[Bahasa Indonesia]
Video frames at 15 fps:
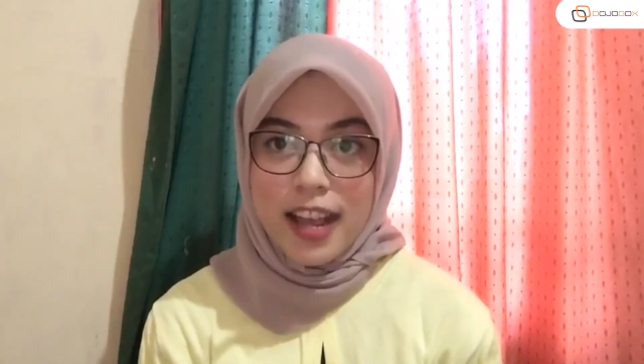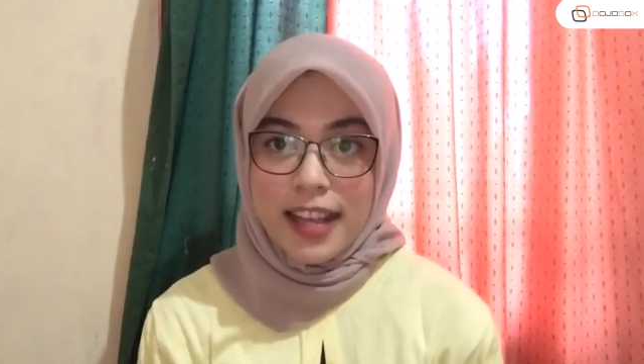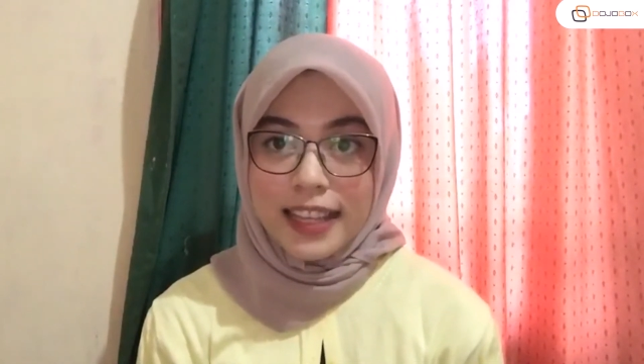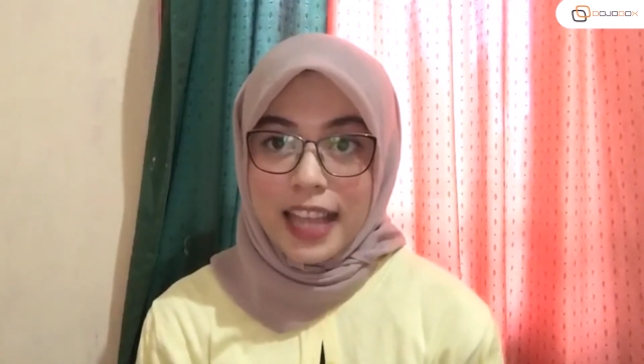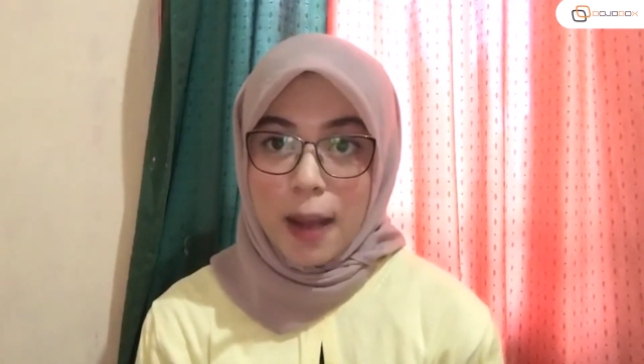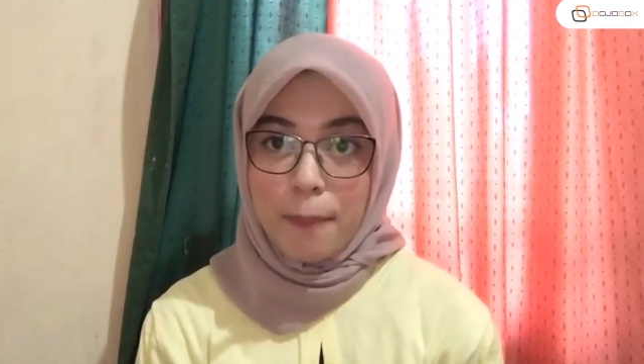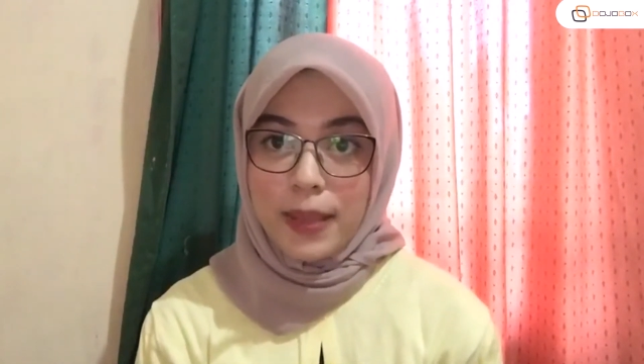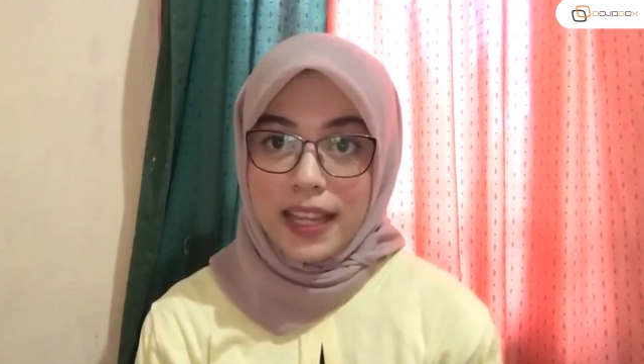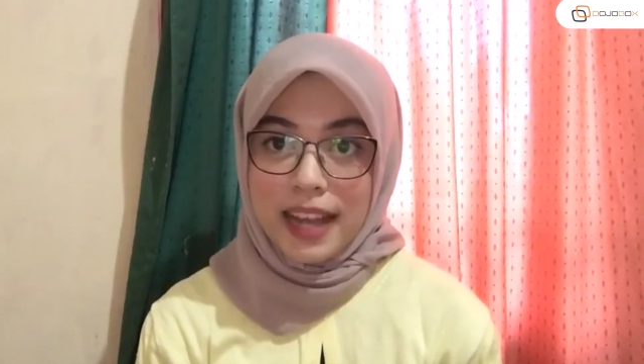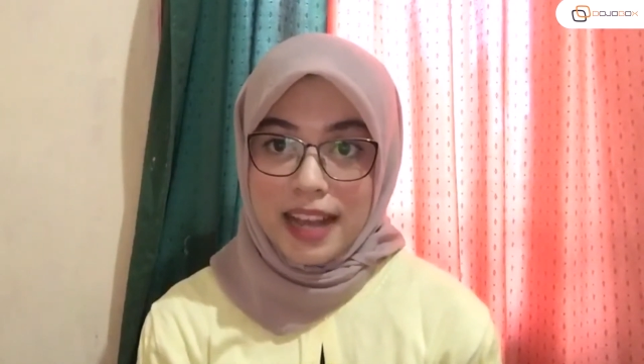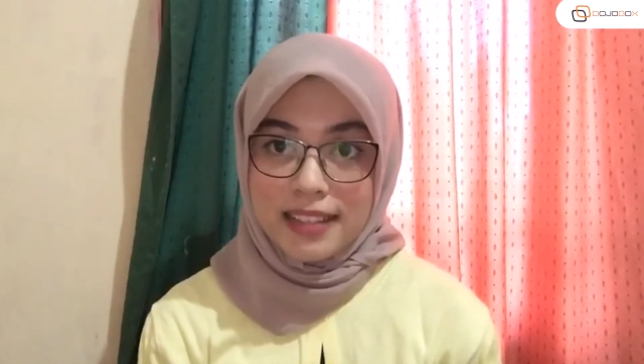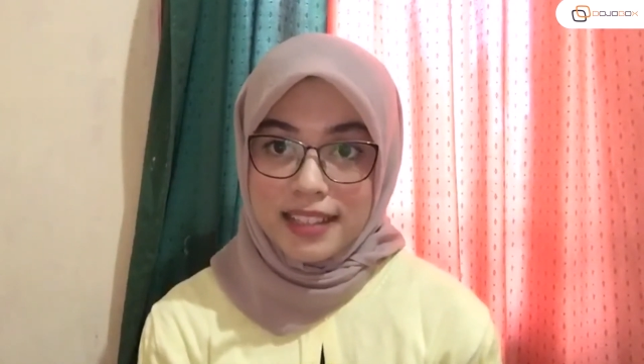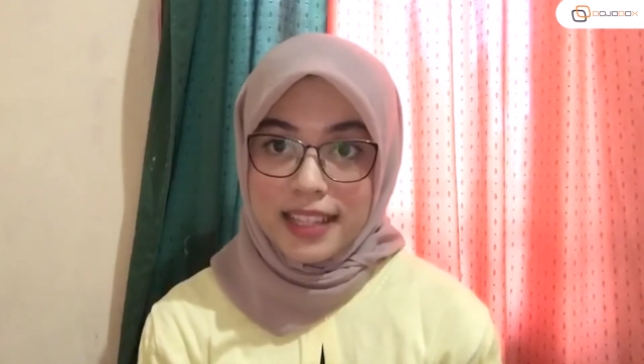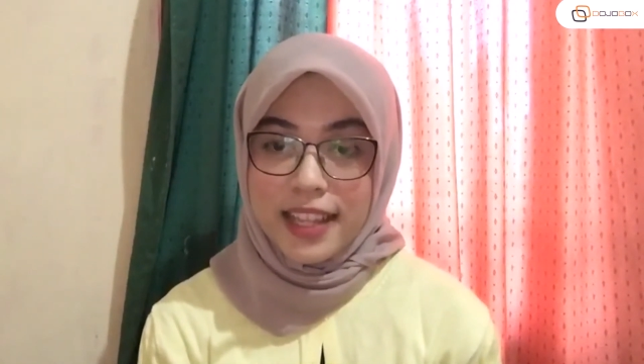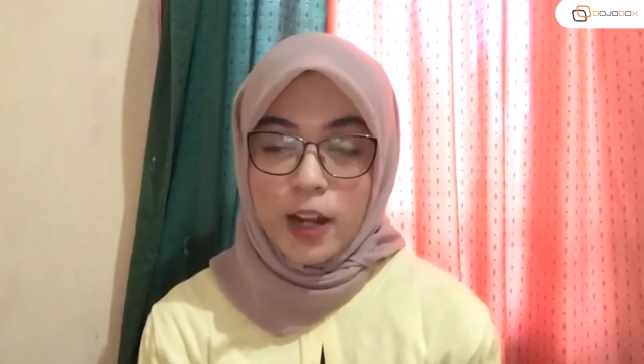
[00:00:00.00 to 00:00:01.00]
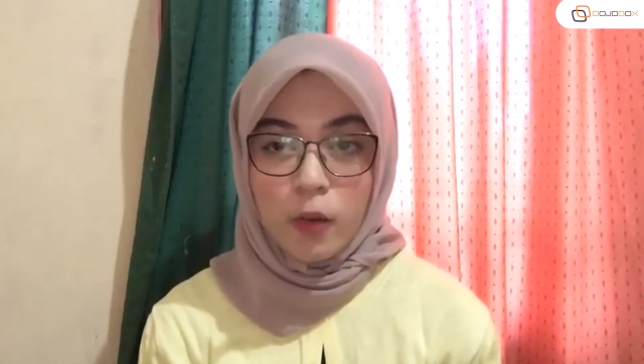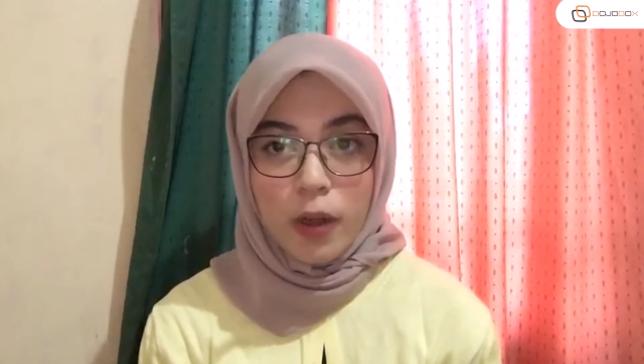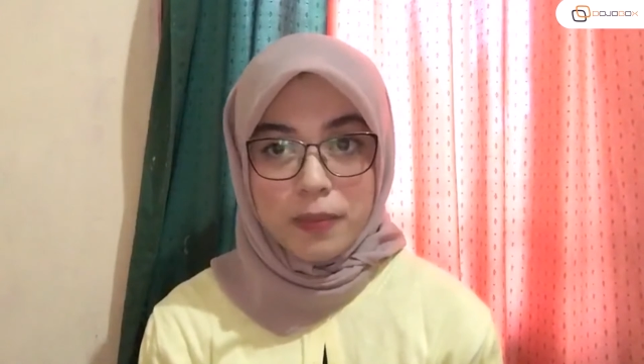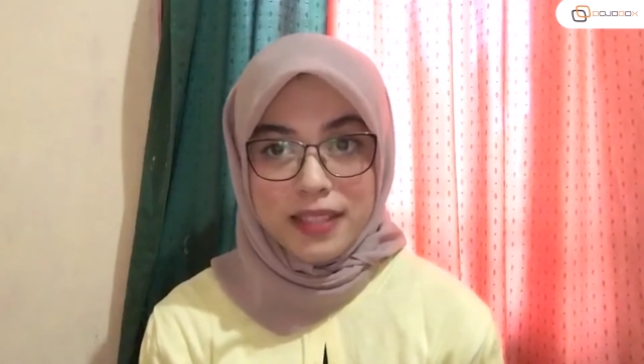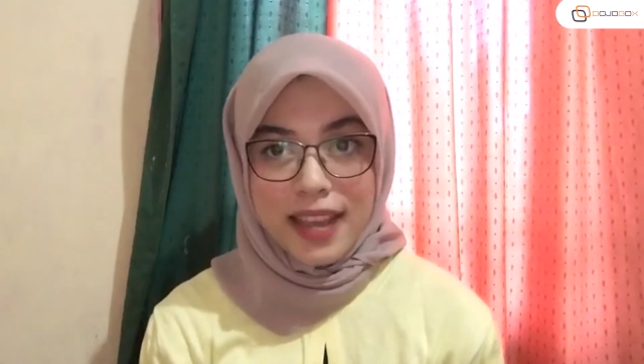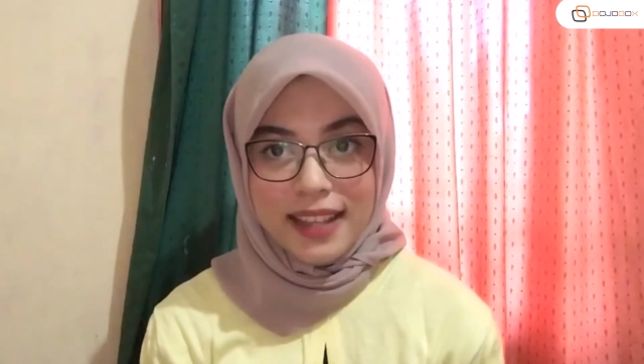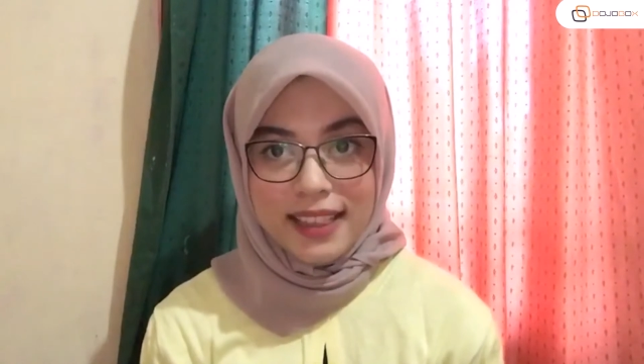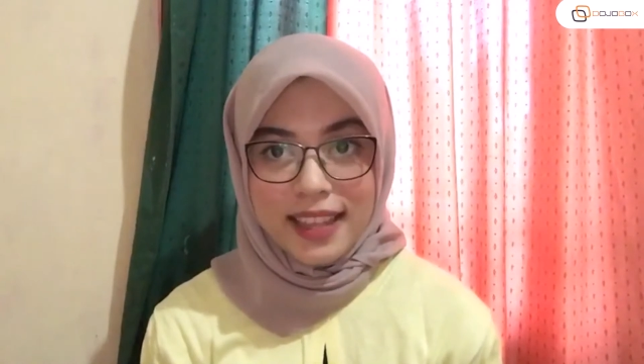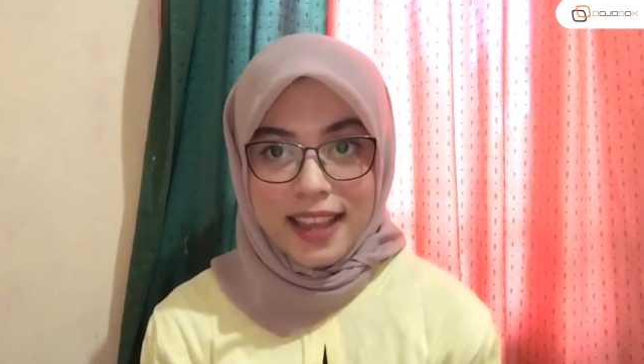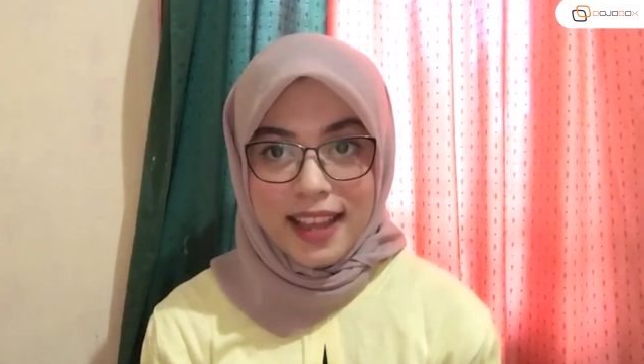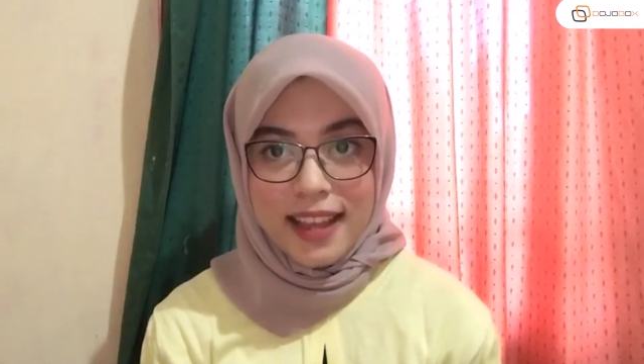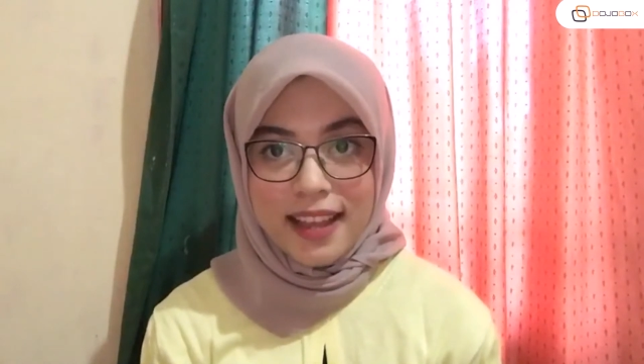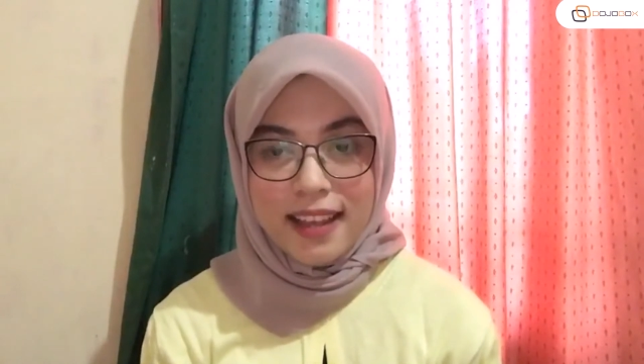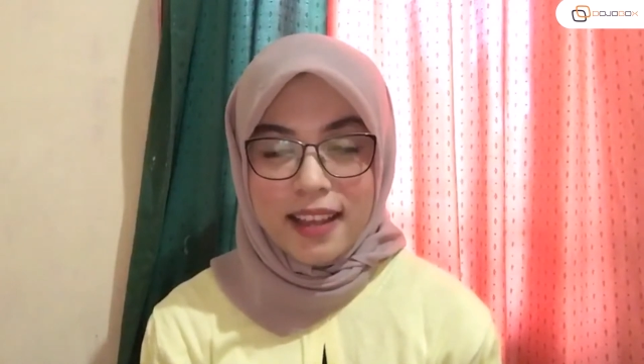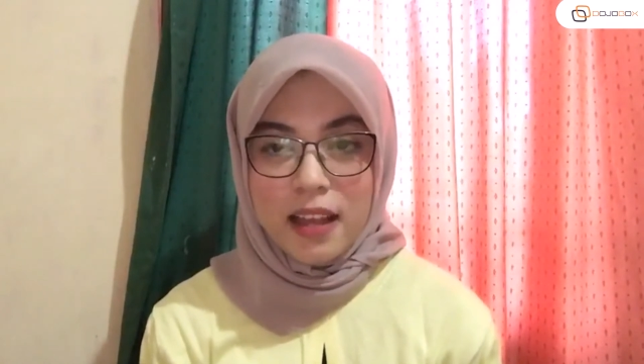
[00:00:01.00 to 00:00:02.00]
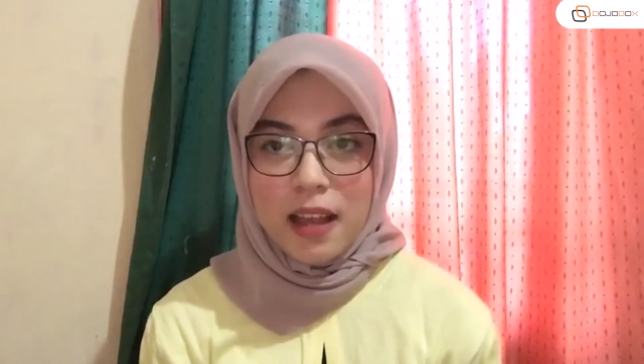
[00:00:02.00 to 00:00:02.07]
di aplikasi dan websitenya.